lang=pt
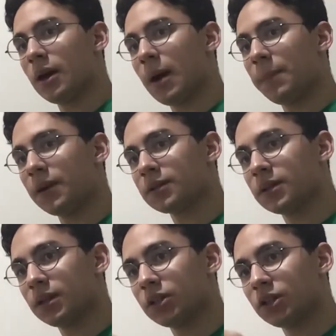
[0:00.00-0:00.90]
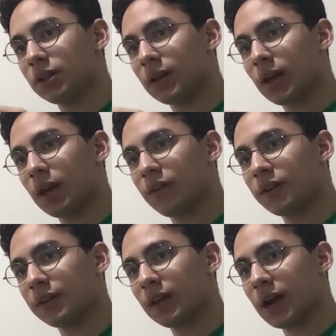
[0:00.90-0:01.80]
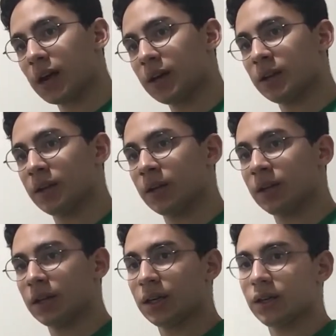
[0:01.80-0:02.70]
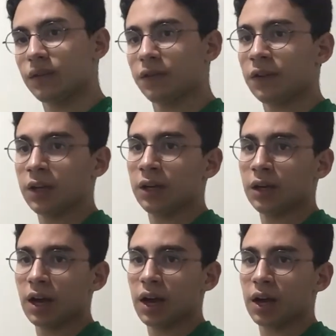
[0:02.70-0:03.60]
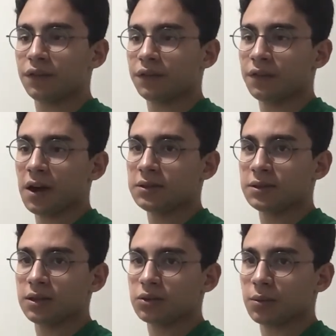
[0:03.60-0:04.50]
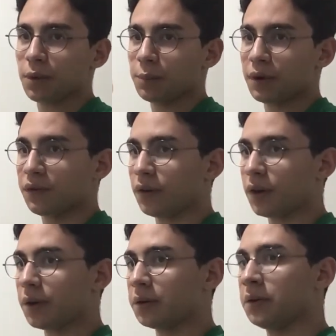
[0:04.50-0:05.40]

apenas deixe ela levantar e vire a face da sua mão para fora.